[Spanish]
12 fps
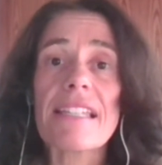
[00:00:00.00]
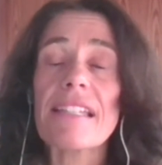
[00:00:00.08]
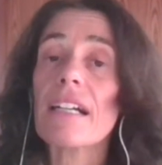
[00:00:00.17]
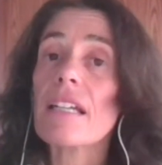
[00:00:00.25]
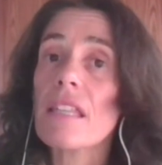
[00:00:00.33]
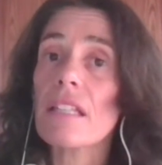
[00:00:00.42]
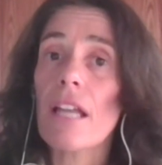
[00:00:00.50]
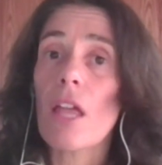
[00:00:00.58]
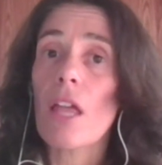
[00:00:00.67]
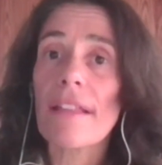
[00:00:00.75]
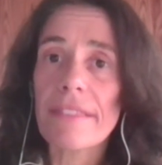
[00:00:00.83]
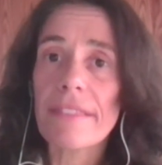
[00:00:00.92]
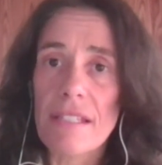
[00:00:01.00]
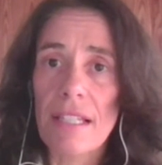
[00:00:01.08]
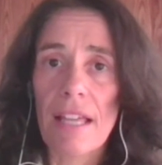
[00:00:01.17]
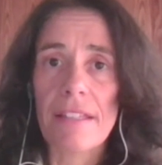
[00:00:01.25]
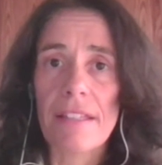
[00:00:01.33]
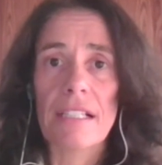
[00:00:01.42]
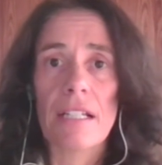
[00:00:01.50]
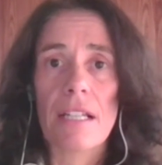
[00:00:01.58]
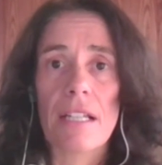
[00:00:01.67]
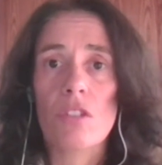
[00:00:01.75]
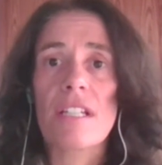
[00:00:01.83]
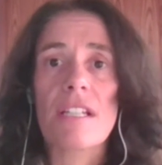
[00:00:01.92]
Si se ha cancelado antes de la
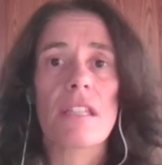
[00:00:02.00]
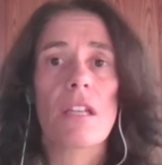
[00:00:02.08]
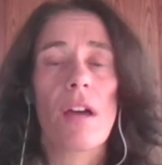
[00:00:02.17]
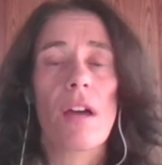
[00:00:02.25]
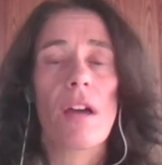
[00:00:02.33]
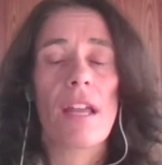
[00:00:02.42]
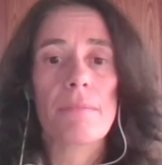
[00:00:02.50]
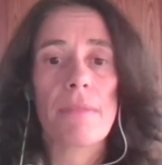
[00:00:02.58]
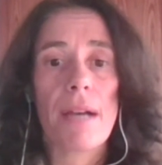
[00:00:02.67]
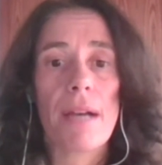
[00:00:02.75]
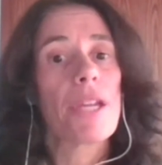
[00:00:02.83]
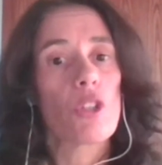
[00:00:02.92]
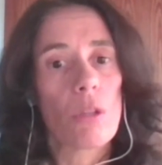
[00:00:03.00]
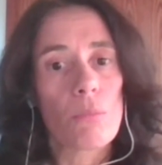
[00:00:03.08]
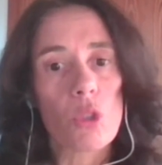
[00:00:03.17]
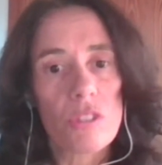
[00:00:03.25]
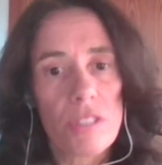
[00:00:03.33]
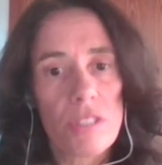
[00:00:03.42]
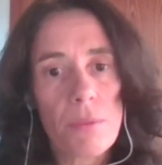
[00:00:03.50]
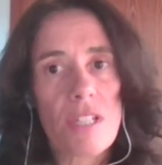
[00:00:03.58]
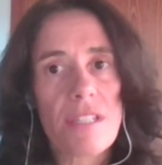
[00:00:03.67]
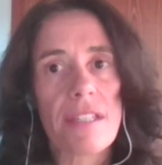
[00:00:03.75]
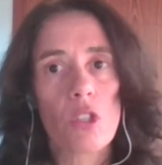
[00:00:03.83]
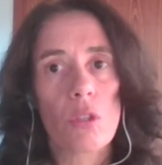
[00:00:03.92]
declaración del estado de alarma, pero el
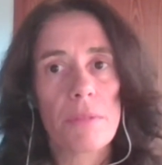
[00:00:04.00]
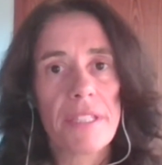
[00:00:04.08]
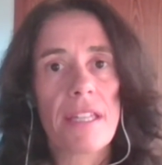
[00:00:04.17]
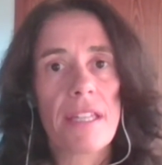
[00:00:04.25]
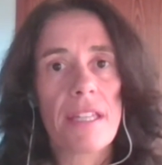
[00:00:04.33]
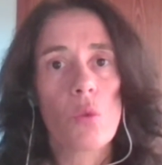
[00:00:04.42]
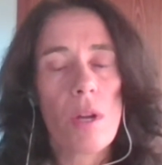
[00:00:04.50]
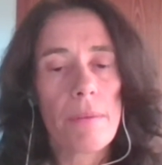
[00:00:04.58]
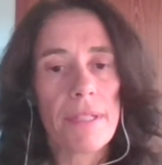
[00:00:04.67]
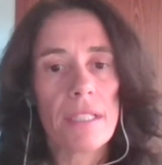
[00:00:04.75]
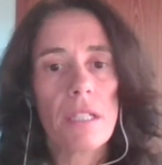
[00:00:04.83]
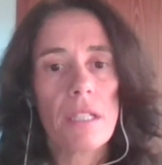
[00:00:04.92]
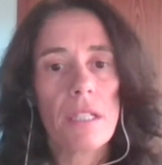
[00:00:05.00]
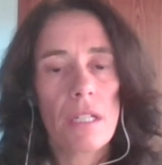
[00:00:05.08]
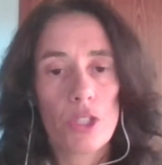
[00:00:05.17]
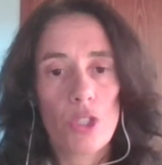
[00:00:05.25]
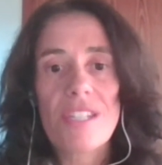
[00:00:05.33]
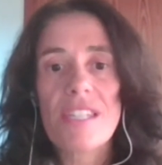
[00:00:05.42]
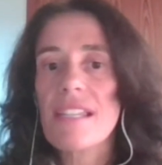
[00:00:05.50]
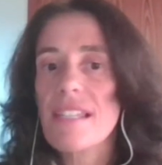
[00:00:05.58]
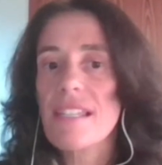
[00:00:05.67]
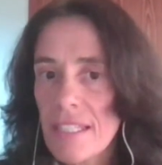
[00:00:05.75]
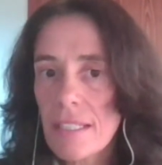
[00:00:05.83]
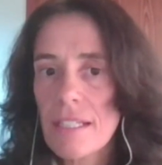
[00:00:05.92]
motivo es el COVID-19, entonces
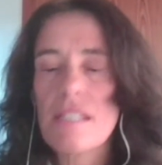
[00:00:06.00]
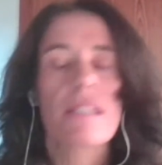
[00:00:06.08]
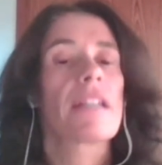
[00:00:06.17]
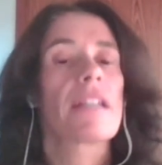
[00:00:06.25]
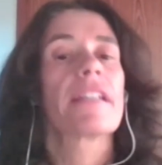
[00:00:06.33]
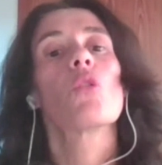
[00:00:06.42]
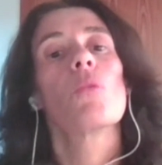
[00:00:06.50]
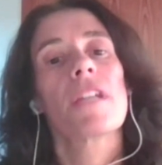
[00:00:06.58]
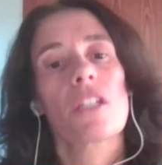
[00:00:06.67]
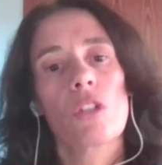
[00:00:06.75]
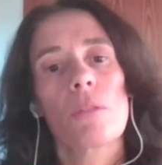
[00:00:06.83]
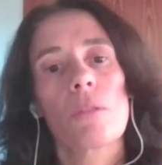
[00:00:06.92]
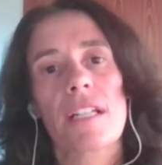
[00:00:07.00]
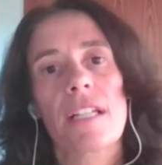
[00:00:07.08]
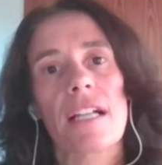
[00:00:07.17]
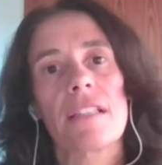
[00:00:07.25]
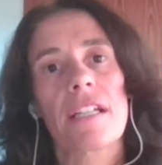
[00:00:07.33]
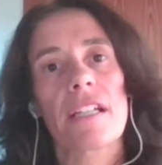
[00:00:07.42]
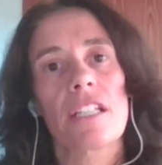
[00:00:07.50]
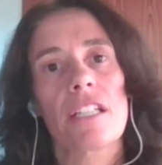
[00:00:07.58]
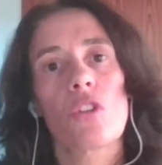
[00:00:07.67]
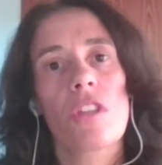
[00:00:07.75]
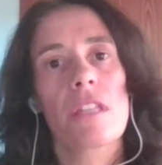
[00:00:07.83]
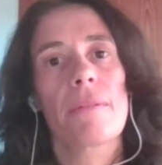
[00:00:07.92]
sí que estaría cubierto por el Real
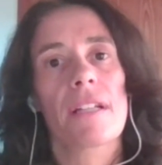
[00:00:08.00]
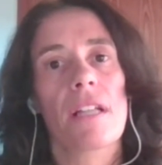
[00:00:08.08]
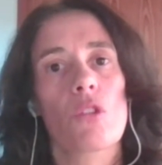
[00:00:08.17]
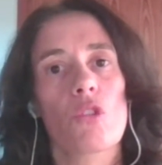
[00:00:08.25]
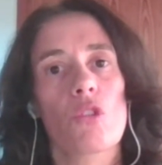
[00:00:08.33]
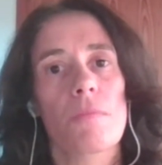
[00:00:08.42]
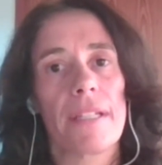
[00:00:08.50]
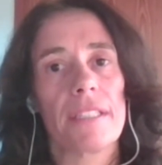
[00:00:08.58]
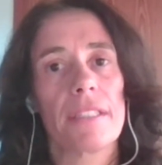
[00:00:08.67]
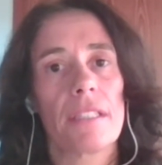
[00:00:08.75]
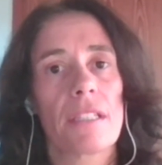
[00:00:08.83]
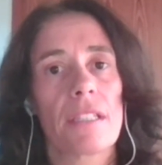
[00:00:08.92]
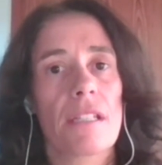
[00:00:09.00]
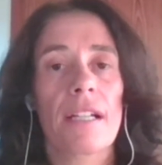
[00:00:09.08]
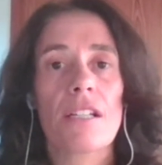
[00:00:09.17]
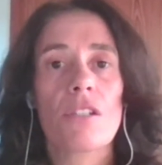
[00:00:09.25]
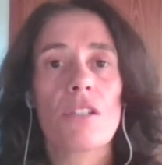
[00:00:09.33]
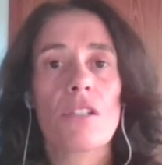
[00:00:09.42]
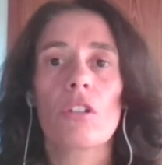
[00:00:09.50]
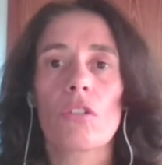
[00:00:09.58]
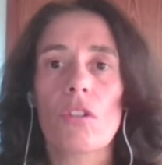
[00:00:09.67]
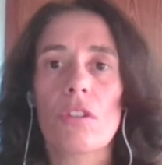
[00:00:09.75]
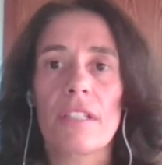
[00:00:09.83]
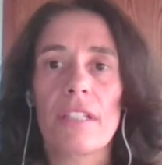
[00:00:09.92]
Decreto 11-2020. En ese caso,
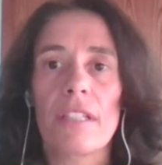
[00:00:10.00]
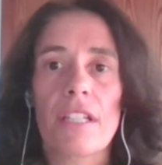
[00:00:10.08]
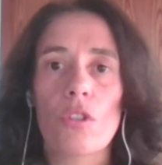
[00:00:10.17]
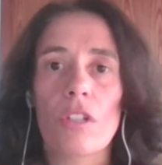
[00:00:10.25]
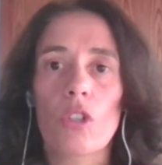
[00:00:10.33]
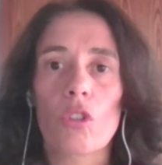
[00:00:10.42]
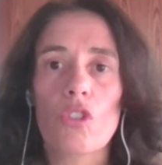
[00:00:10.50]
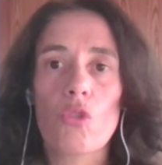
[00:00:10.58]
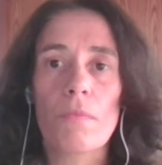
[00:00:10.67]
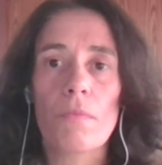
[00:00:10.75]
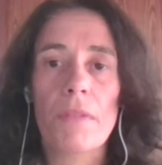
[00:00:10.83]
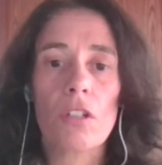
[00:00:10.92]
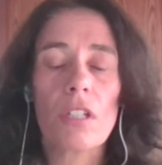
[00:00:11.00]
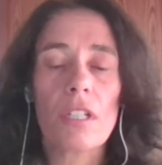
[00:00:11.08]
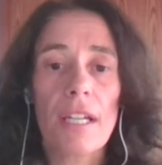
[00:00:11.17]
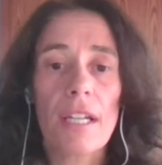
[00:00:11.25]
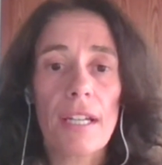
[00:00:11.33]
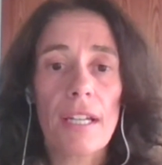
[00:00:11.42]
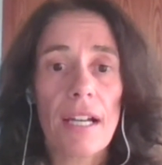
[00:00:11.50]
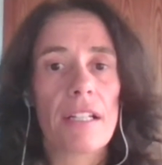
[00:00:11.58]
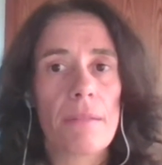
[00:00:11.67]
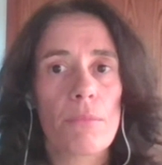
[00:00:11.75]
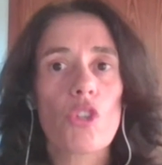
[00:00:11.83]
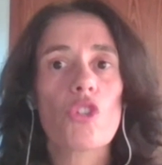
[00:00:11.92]
reconoce el derecho del consumidor al
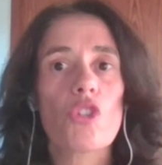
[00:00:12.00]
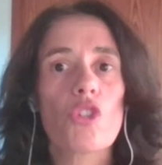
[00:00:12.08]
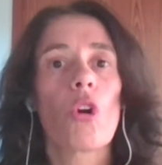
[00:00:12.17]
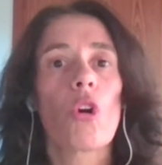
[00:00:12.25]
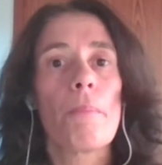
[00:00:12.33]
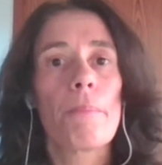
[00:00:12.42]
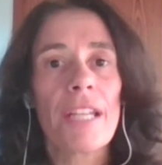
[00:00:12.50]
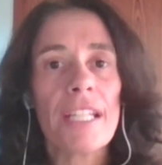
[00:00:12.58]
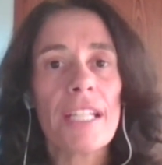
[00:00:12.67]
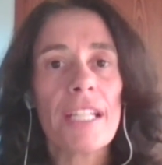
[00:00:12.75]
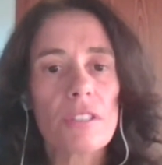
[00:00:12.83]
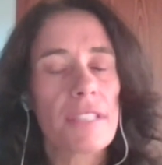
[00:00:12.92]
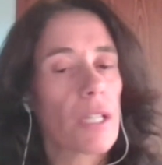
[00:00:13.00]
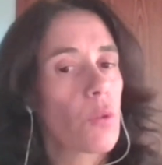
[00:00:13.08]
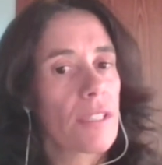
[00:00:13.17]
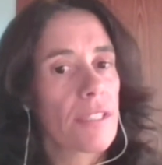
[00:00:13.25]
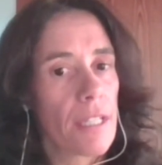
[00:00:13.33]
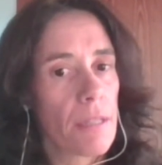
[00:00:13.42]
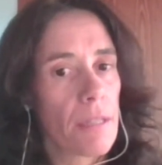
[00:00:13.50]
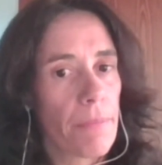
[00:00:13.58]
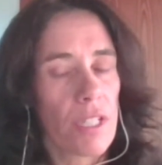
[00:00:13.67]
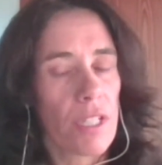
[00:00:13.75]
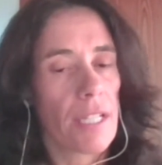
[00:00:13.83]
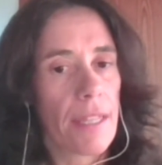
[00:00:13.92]
reembolso completo de cualquier
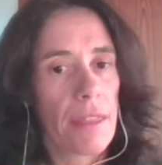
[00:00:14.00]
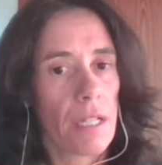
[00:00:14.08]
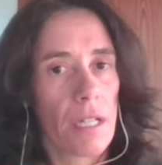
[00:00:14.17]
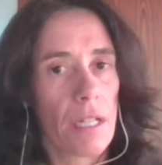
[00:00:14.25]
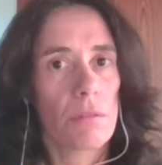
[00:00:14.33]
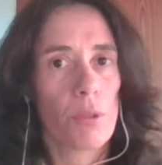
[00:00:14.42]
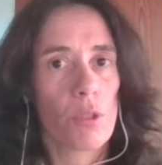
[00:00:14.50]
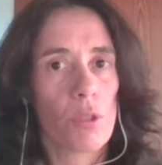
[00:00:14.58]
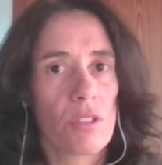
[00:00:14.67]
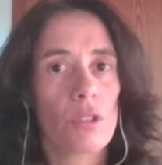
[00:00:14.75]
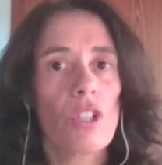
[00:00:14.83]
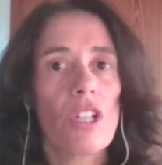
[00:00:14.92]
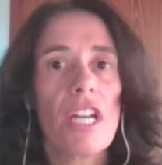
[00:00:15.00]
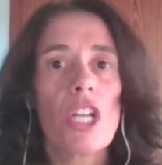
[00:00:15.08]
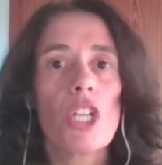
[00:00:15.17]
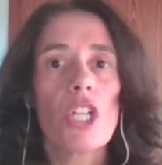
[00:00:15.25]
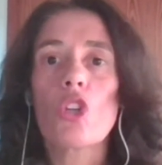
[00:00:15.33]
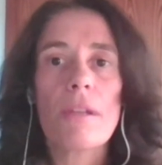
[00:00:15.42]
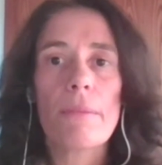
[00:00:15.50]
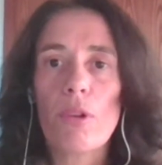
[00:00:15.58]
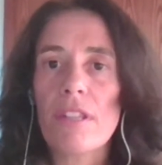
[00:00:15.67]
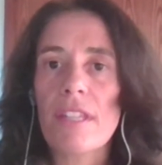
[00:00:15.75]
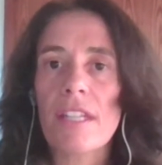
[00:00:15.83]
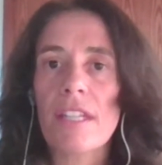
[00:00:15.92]
pago realizado. Por tanto, no se
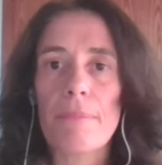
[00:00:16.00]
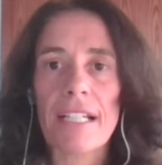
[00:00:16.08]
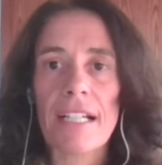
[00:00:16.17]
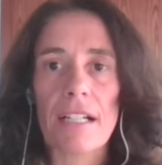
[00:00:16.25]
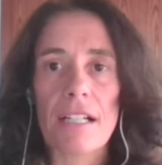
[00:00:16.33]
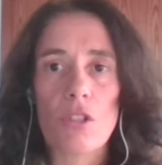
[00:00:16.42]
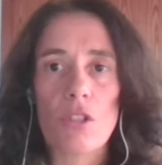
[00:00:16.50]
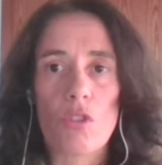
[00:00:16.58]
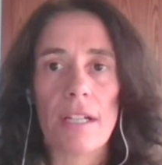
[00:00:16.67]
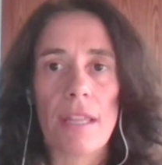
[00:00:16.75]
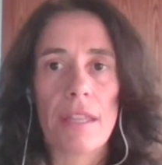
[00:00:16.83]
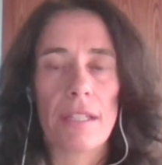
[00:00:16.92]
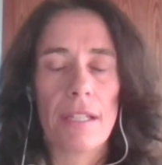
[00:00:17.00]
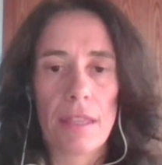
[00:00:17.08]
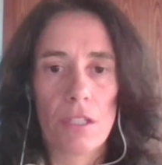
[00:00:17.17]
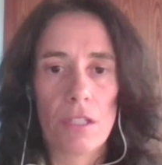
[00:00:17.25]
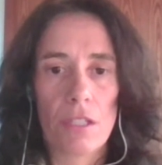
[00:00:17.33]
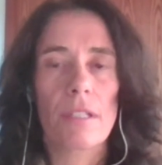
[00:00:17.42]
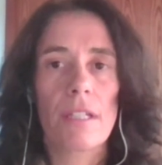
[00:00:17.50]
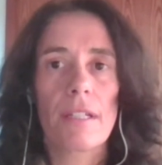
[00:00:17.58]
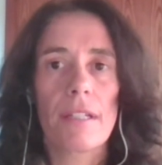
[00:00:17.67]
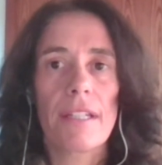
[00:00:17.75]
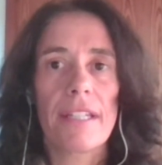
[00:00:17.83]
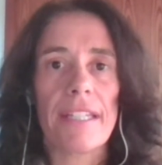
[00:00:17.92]
pueden aplicar gastos de cancelación
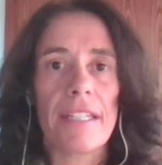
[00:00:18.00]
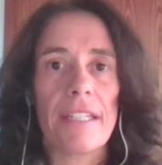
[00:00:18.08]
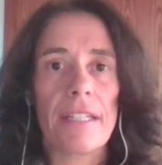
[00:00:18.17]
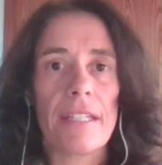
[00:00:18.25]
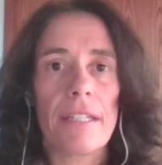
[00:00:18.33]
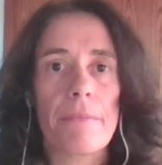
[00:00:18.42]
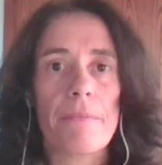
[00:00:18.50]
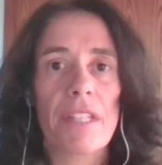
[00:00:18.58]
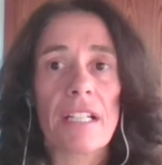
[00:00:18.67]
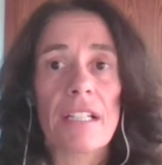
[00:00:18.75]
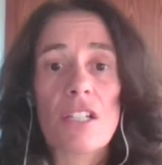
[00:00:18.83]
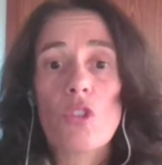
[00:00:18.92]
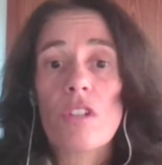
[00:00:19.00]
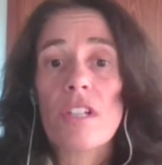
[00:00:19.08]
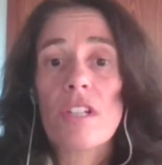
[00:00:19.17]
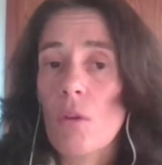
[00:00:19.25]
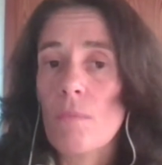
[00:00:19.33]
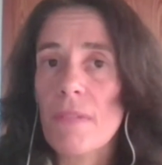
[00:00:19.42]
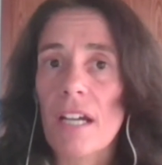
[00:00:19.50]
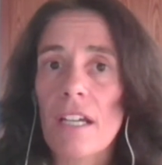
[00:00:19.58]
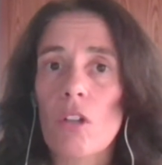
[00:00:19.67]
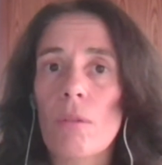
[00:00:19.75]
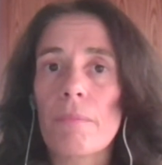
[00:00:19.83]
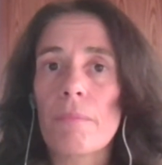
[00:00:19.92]
en el caso de que sea un
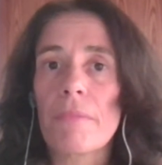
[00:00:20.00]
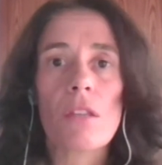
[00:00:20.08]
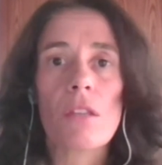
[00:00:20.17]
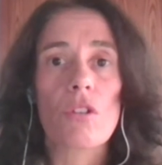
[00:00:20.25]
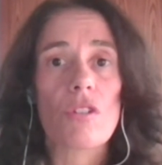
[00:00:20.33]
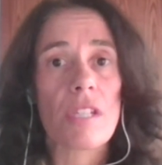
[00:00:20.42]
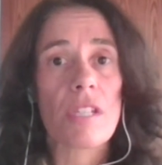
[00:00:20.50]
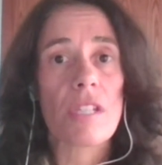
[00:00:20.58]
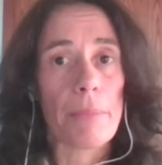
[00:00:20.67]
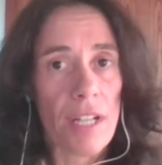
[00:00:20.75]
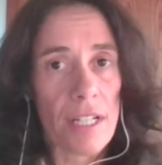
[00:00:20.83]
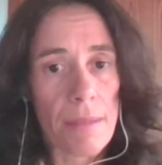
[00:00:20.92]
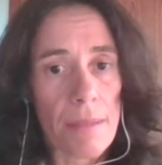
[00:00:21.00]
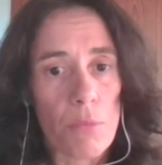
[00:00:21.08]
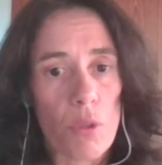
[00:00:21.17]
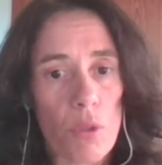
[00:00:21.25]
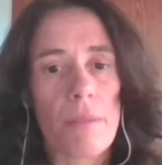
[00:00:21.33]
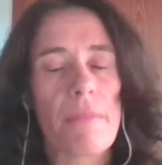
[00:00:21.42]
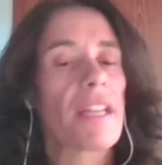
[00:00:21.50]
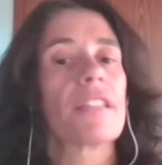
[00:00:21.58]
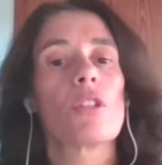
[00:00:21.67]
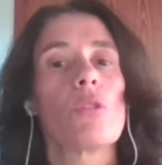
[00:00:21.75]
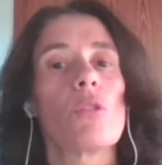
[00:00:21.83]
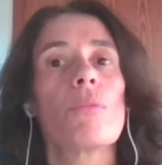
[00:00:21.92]
viaje combinado, se podrá reembolsar
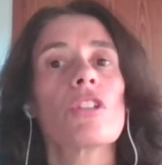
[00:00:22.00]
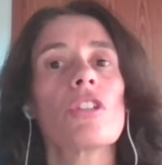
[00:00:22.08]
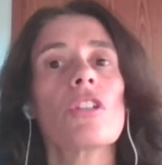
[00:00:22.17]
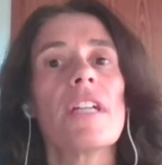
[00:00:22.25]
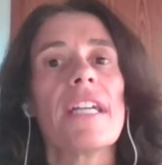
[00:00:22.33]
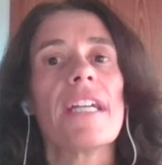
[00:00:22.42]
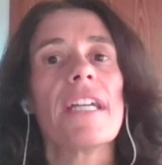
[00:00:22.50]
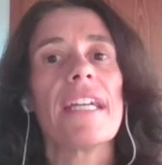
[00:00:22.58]
mediante un bono.